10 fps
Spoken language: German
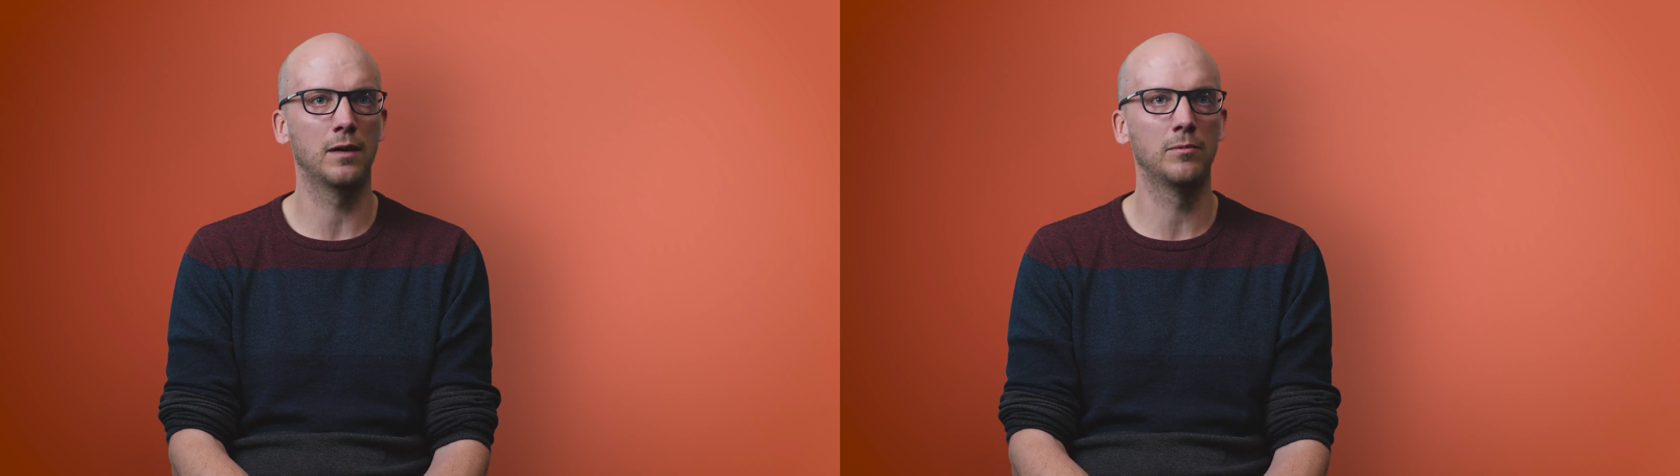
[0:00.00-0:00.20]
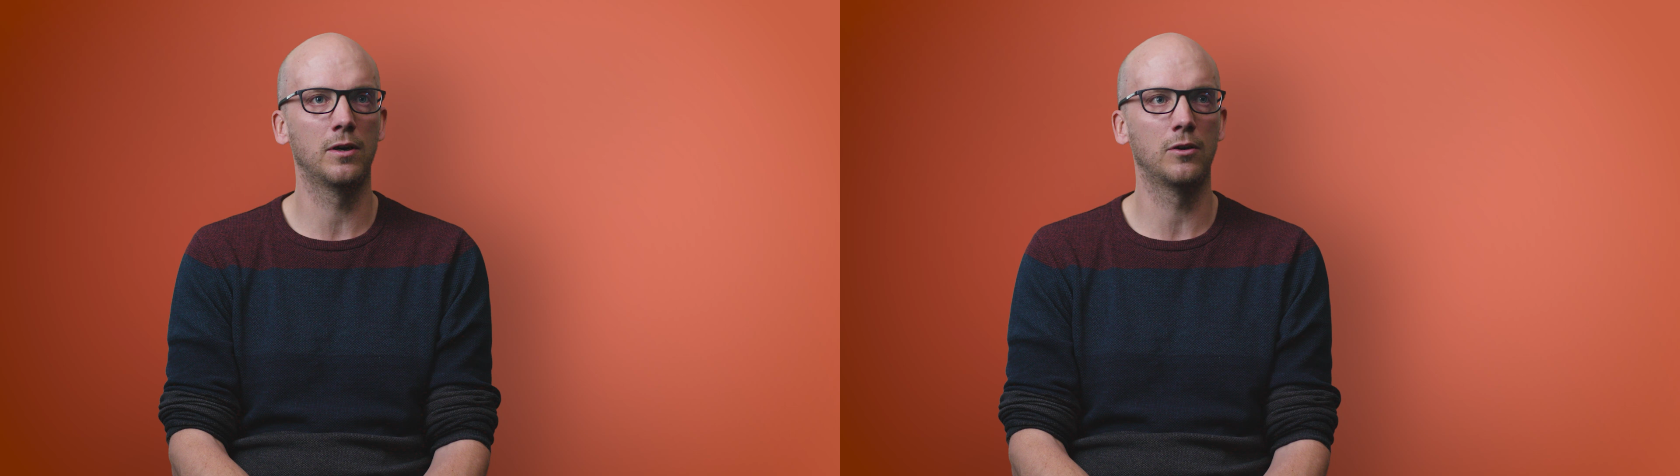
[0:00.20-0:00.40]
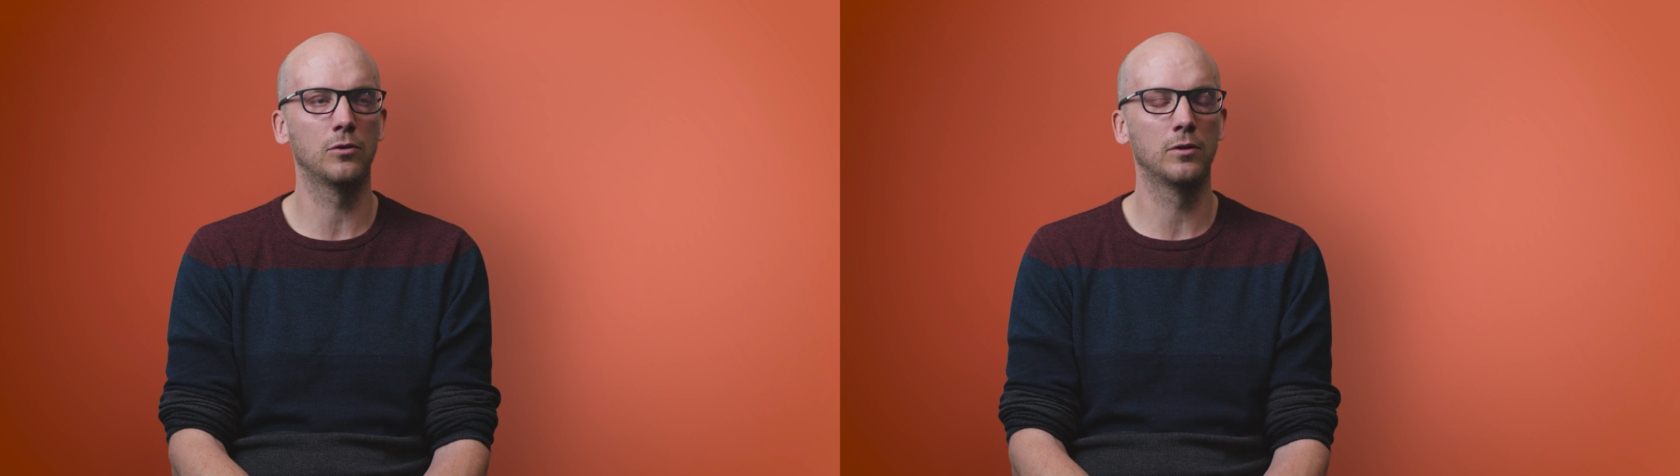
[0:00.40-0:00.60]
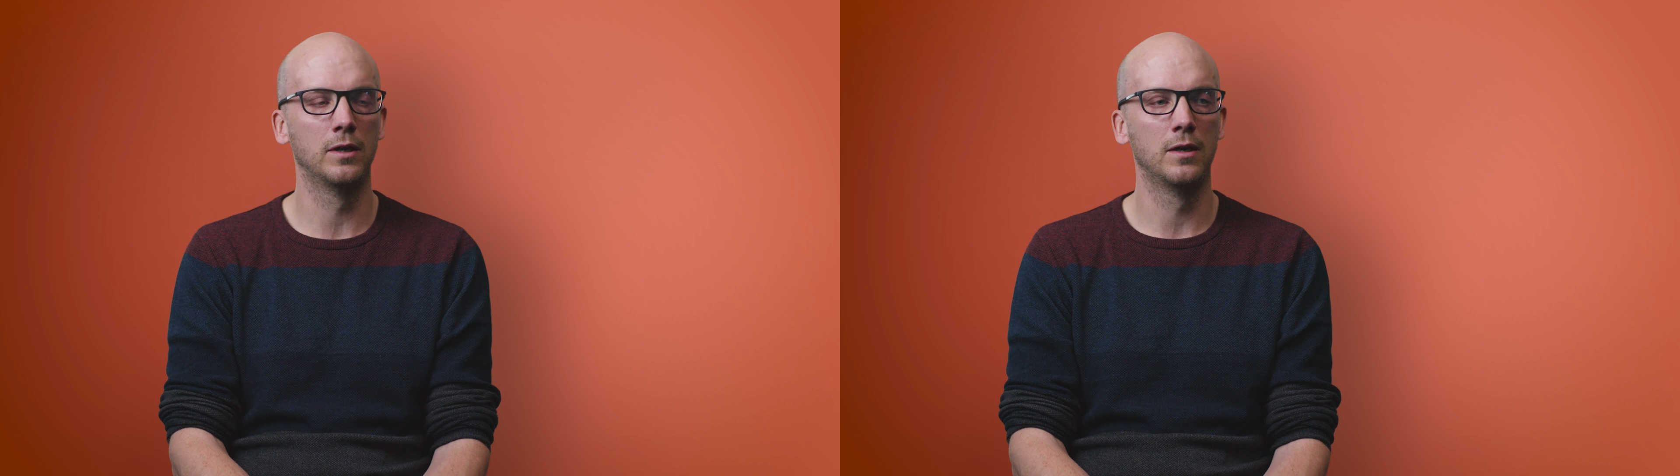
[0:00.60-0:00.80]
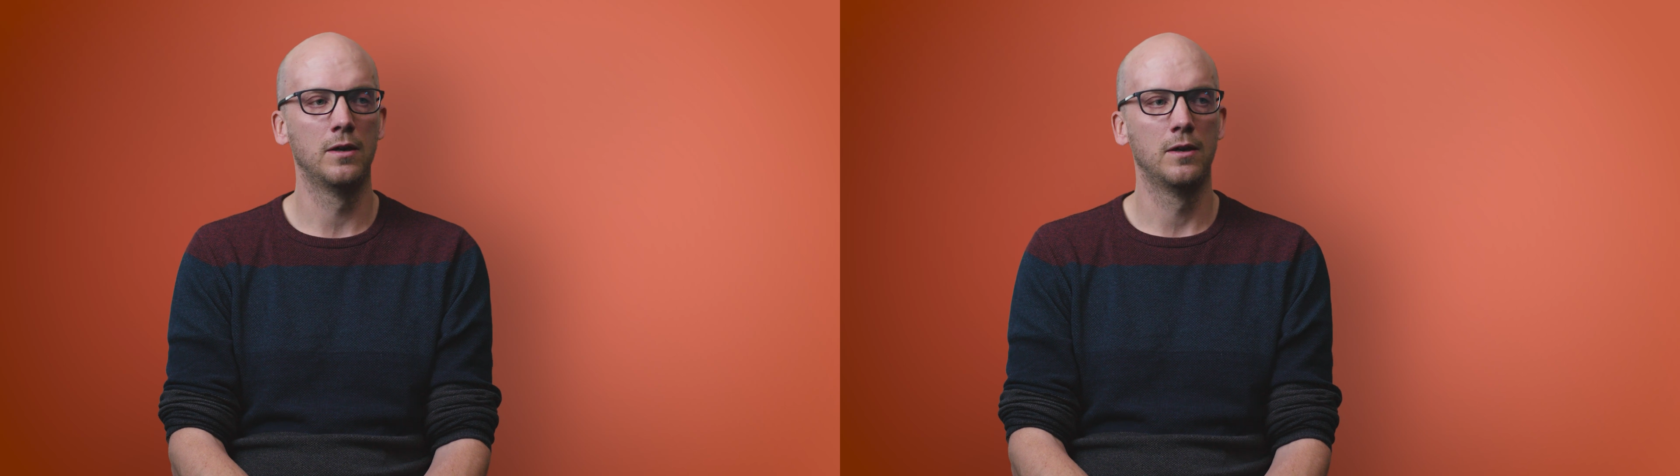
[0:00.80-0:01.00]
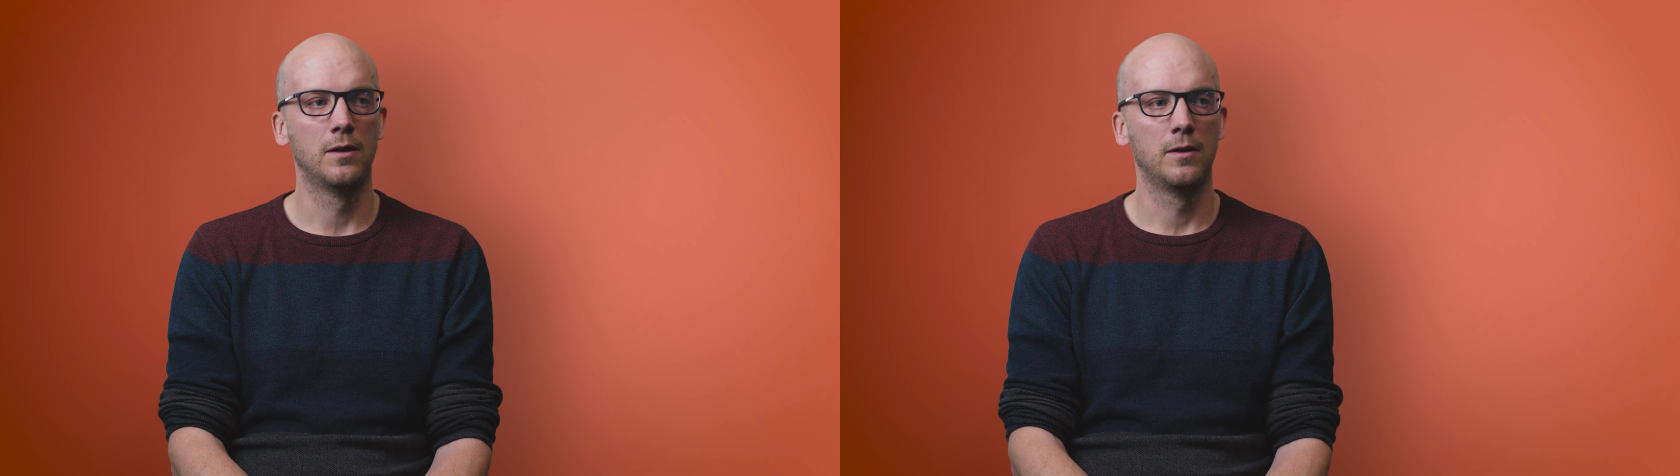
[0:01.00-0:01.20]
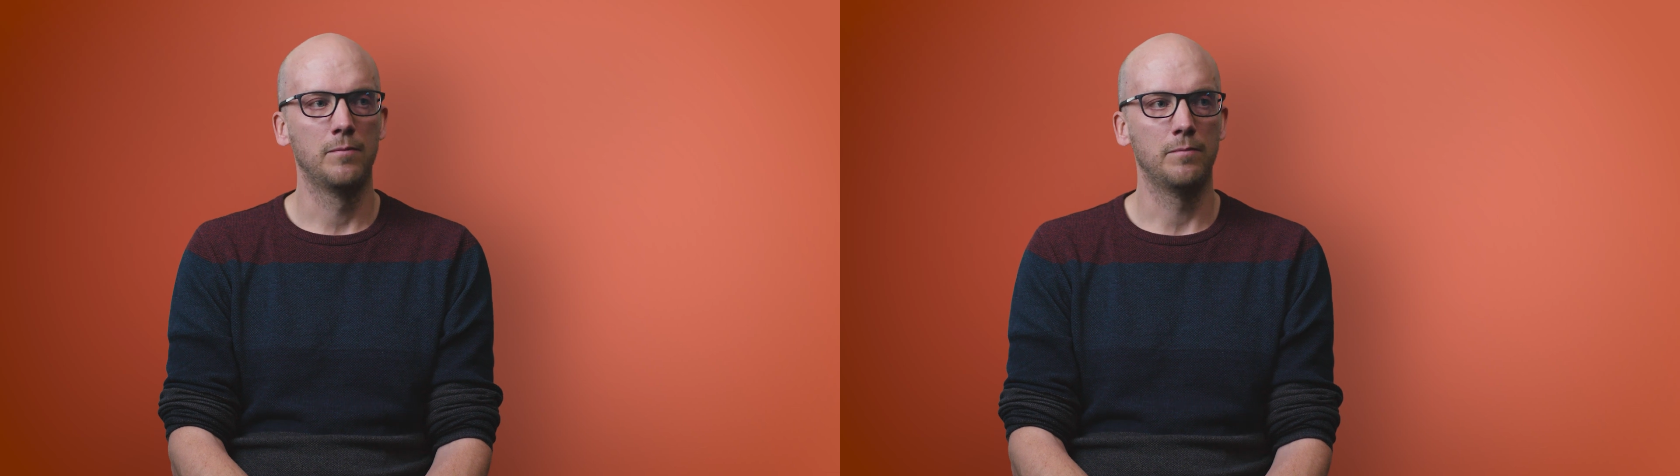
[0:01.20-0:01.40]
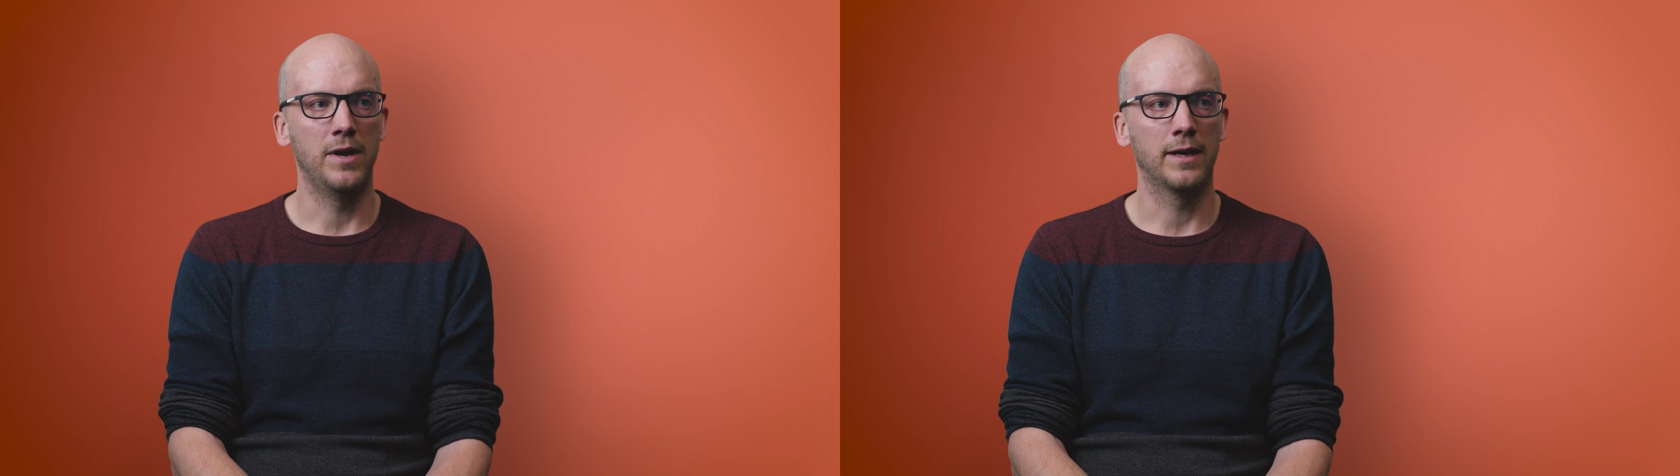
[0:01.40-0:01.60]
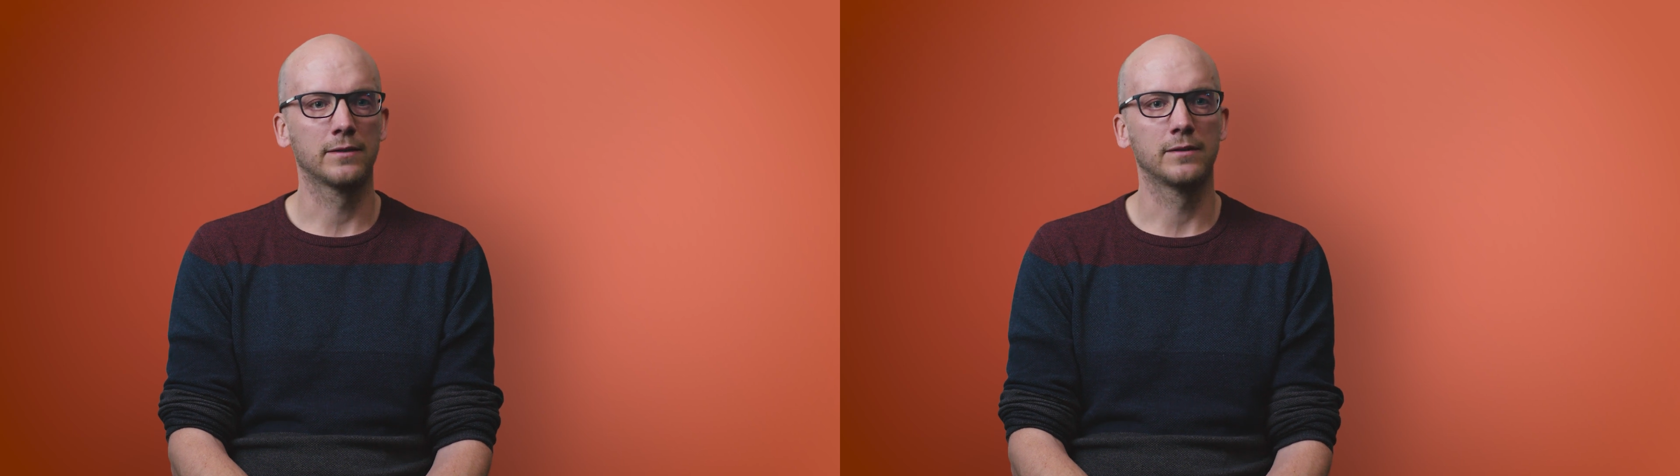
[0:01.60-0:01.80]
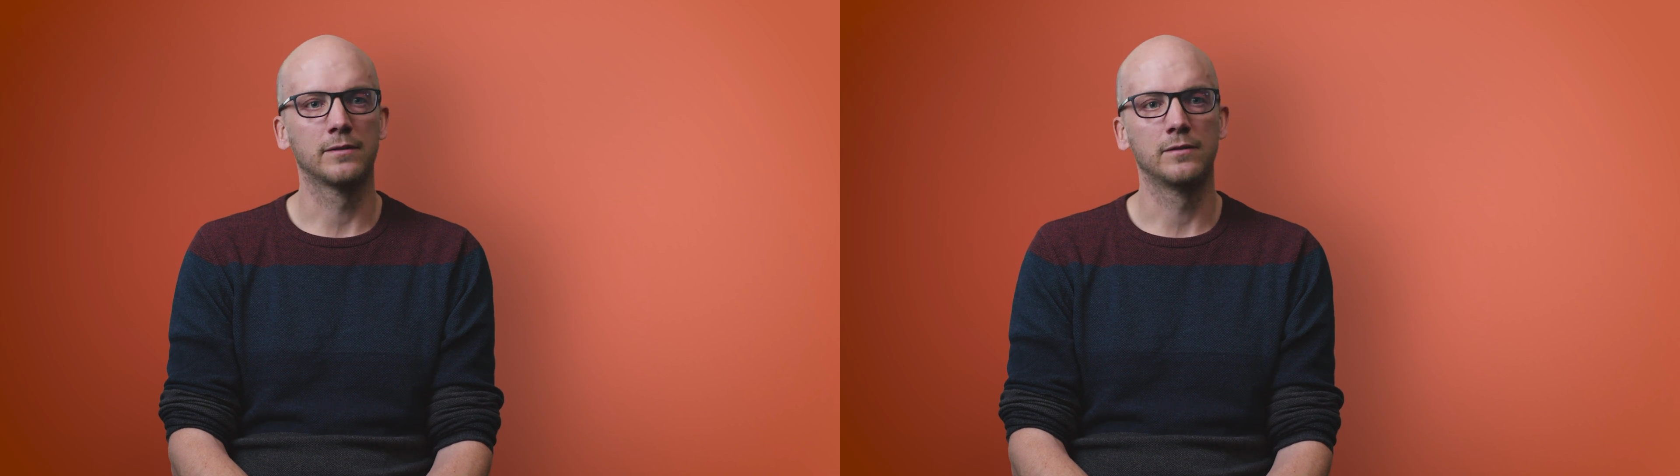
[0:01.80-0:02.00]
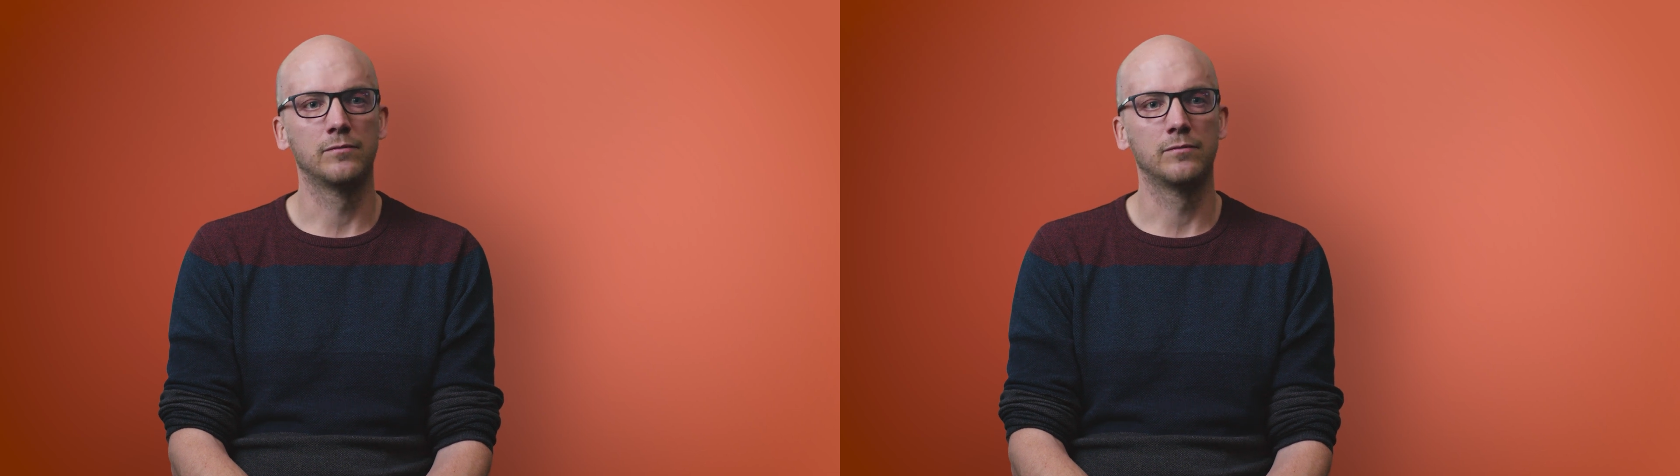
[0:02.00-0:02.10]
aber auch merkt, dass